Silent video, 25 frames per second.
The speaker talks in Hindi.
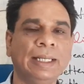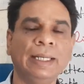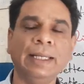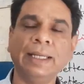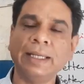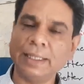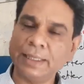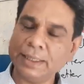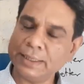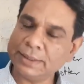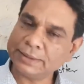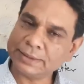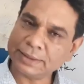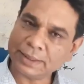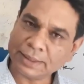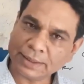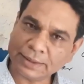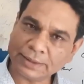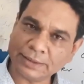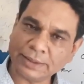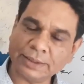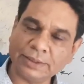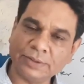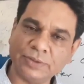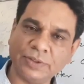लेकिन इस
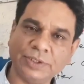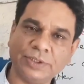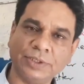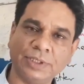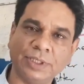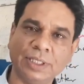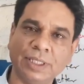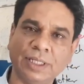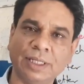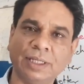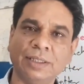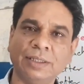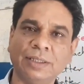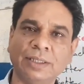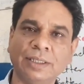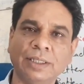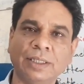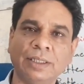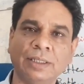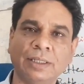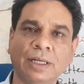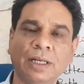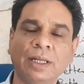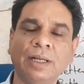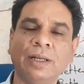सारी सिचुएशन के
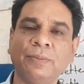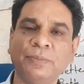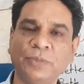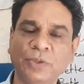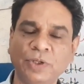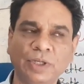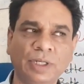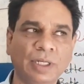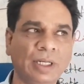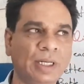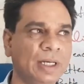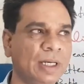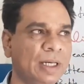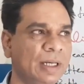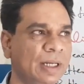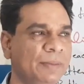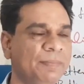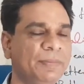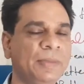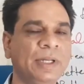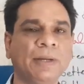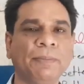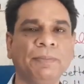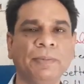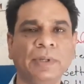अंदर अल्हम्दुलिल्लाह
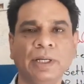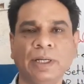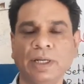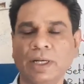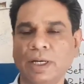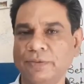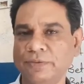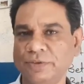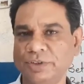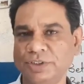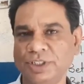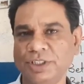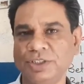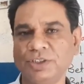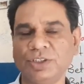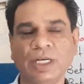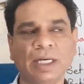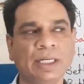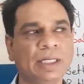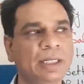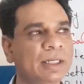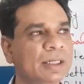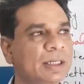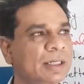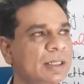हमने अपनी काविशें
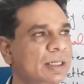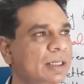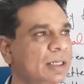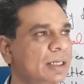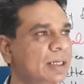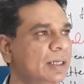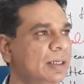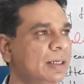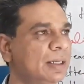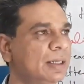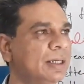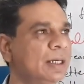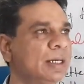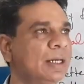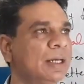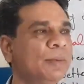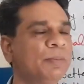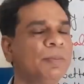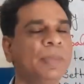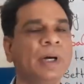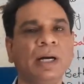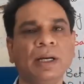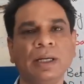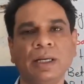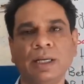जारी रखी हैं
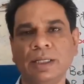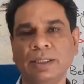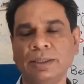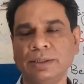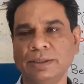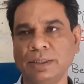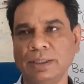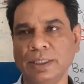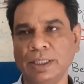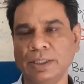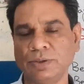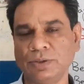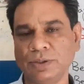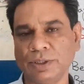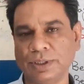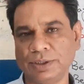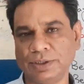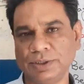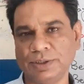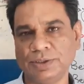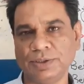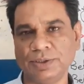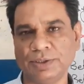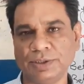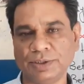पाक गैरिजन
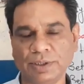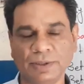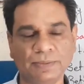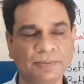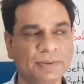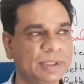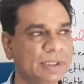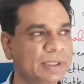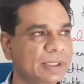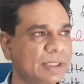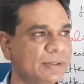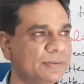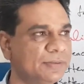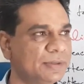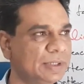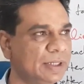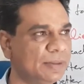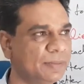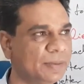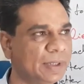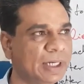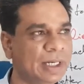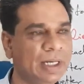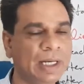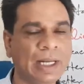एजुकेशन सिस्टम की तरफ से
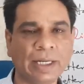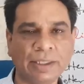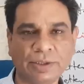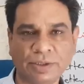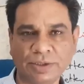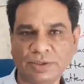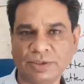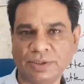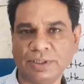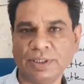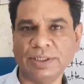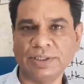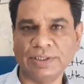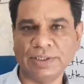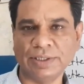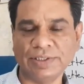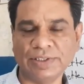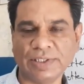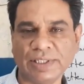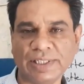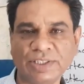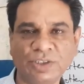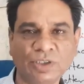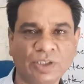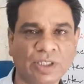हमारे लेक्चर्स का
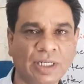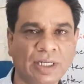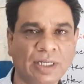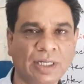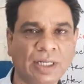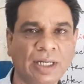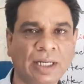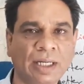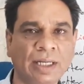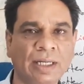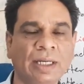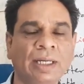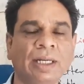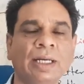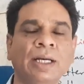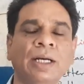सिलसिला चल रहा है